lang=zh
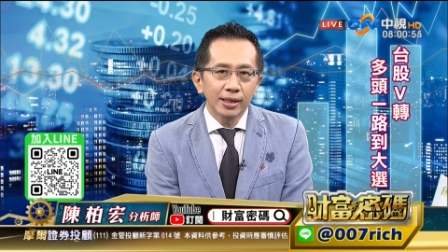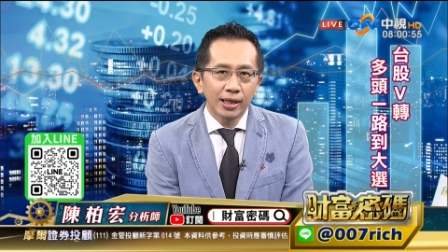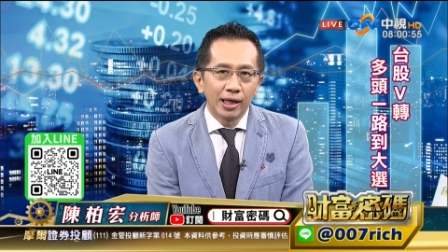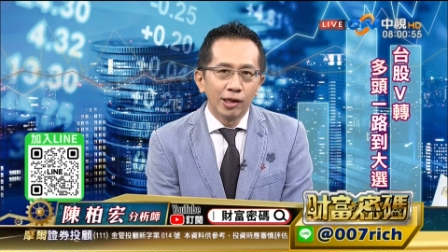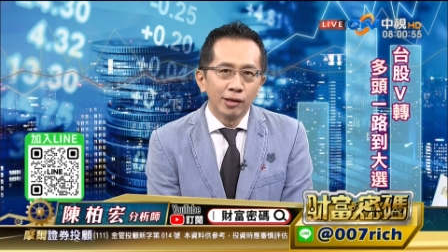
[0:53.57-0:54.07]

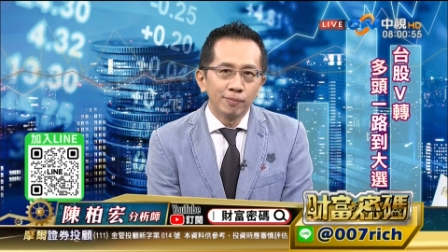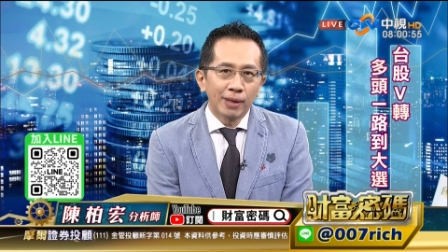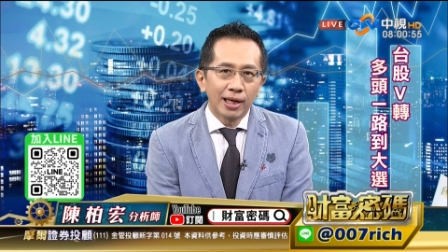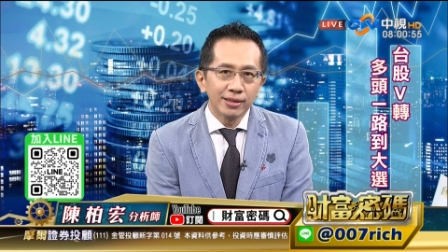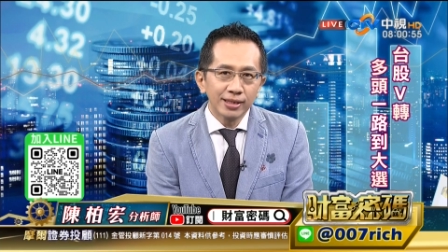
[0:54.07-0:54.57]
刚好
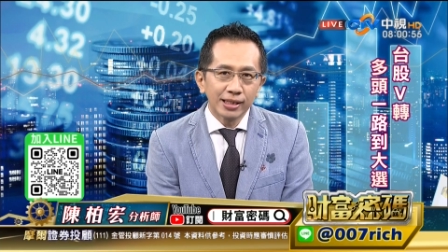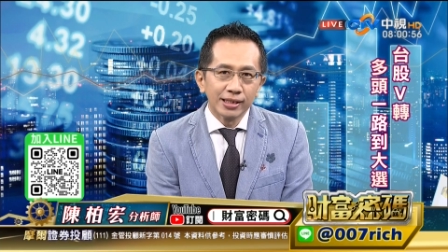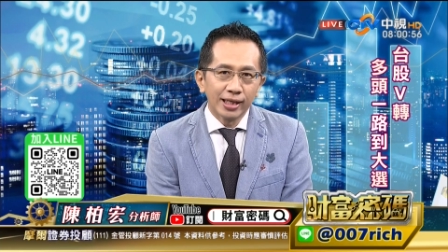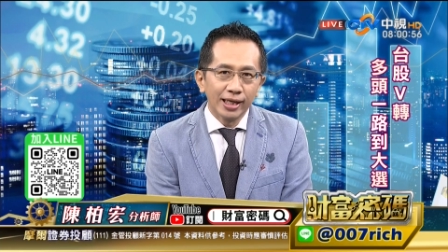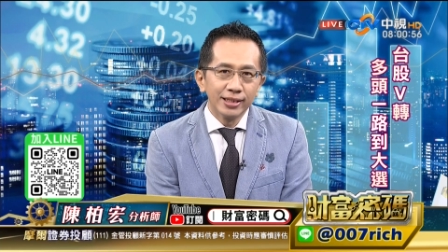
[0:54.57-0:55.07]
把这
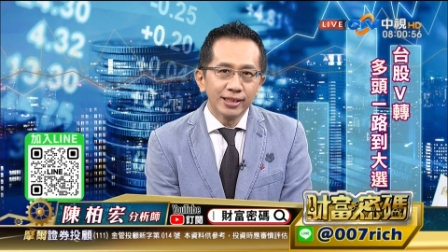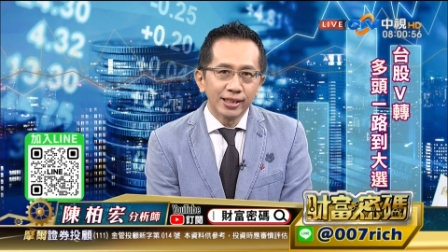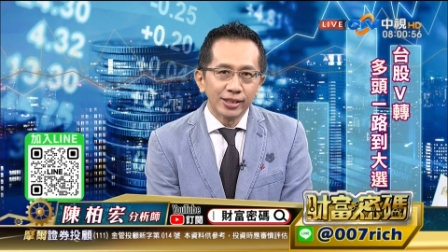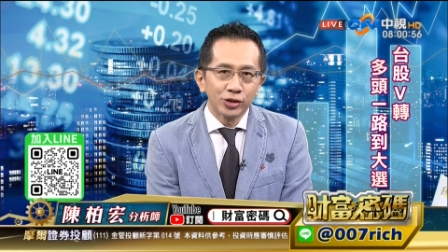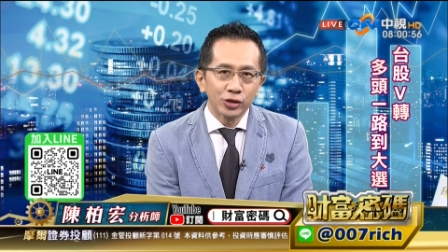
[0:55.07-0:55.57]
个黑
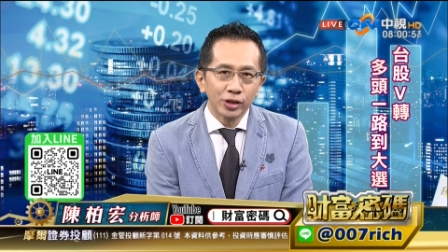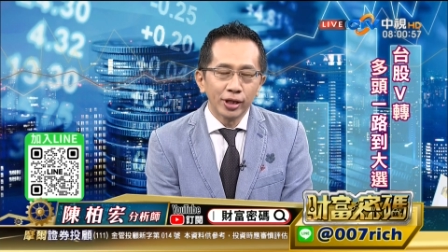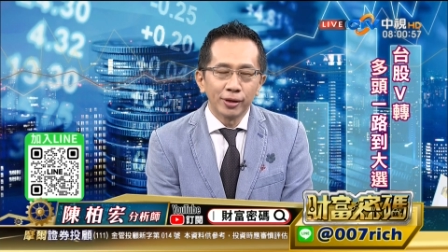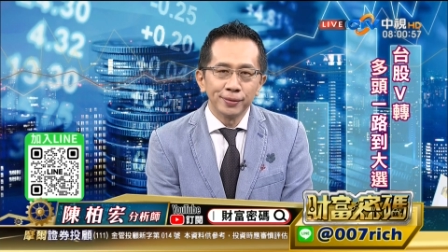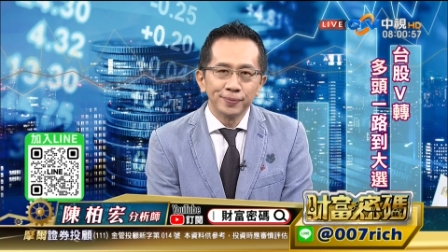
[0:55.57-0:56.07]
线给吃
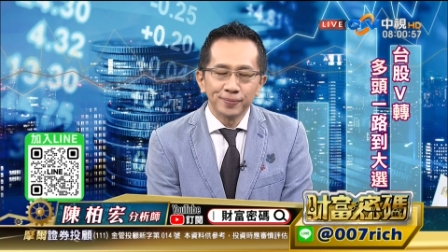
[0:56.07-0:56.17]
掉了。